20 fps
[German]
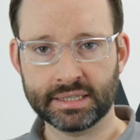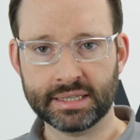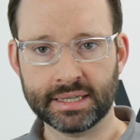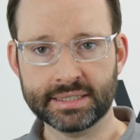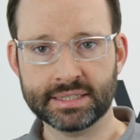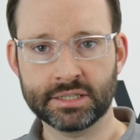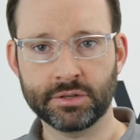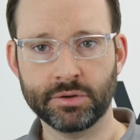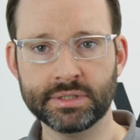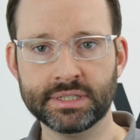
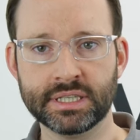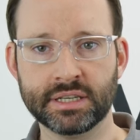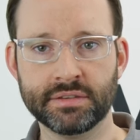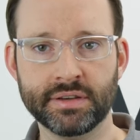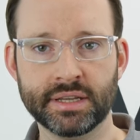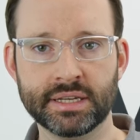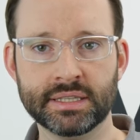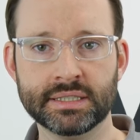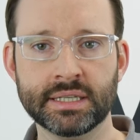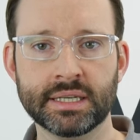ganz
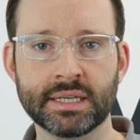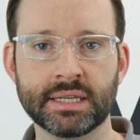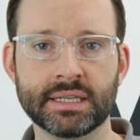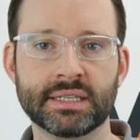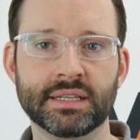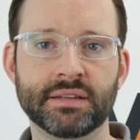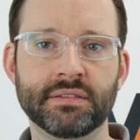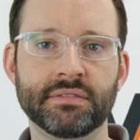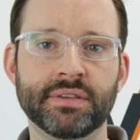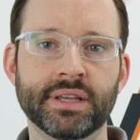konsequent
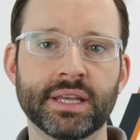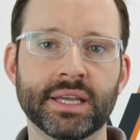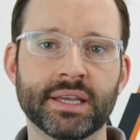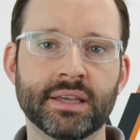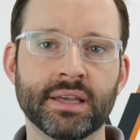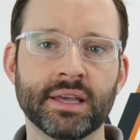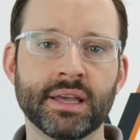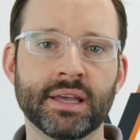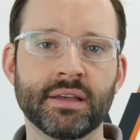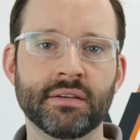den
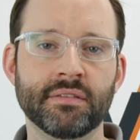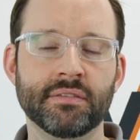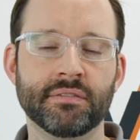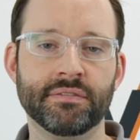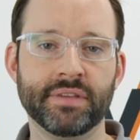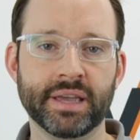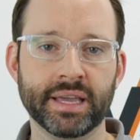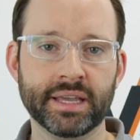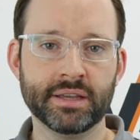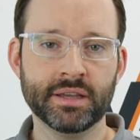Weg
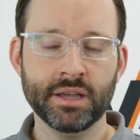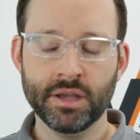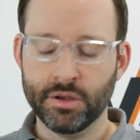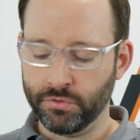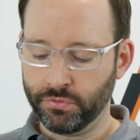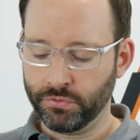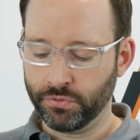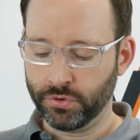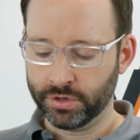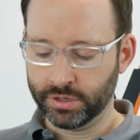weg
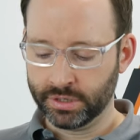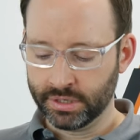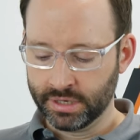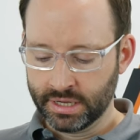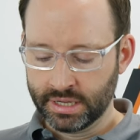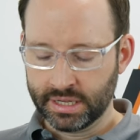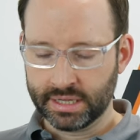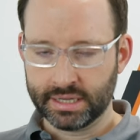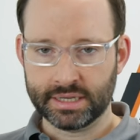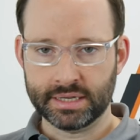von
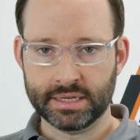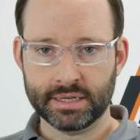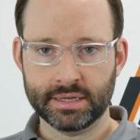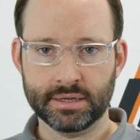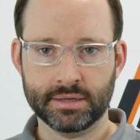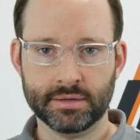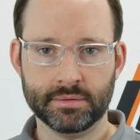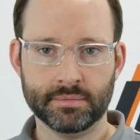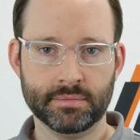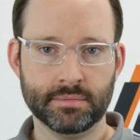
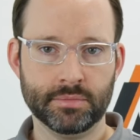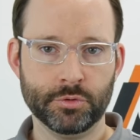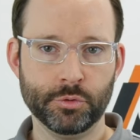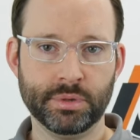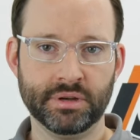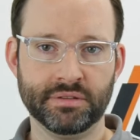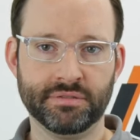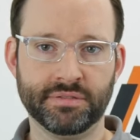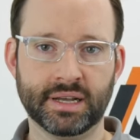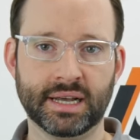äh,
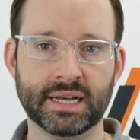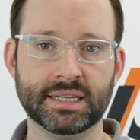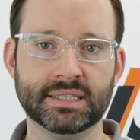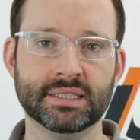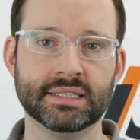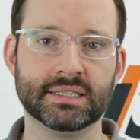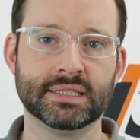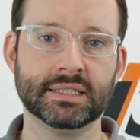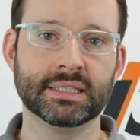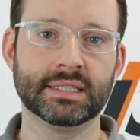
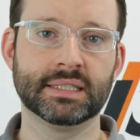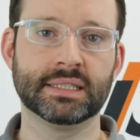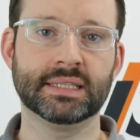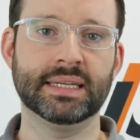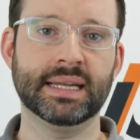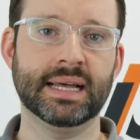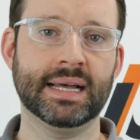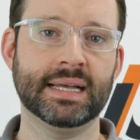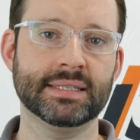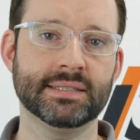überfrachteten
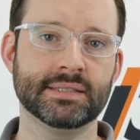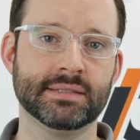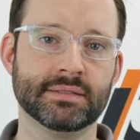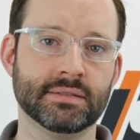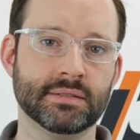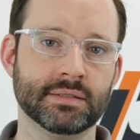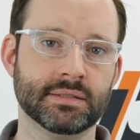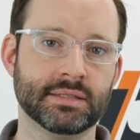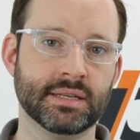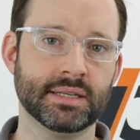
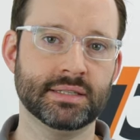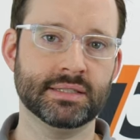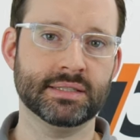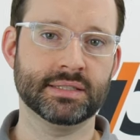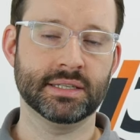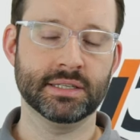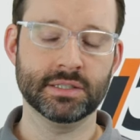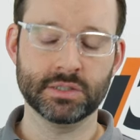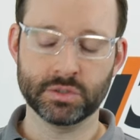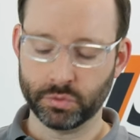
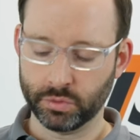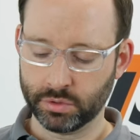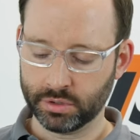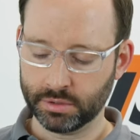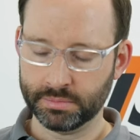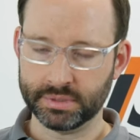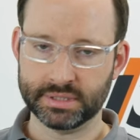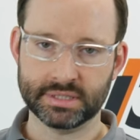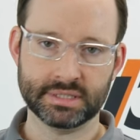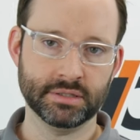Glas-Tastsensoren
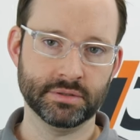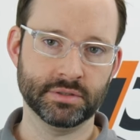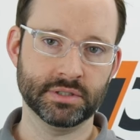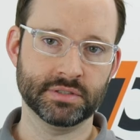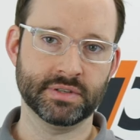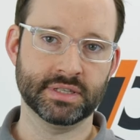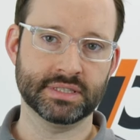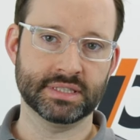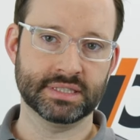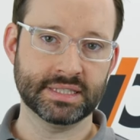
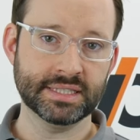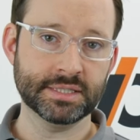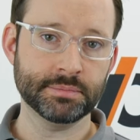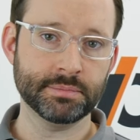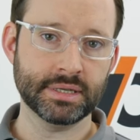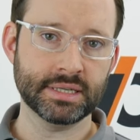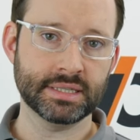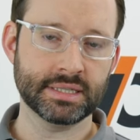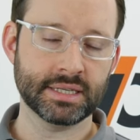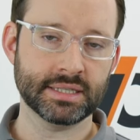bzw.
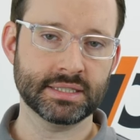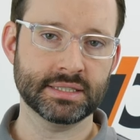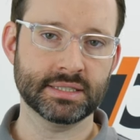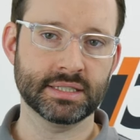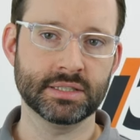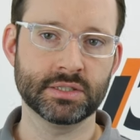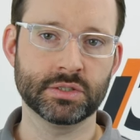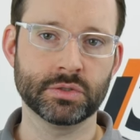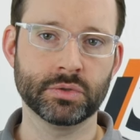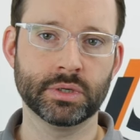
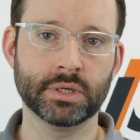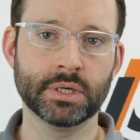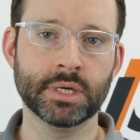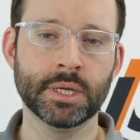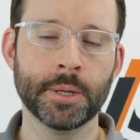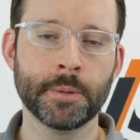Display-Tastsensoren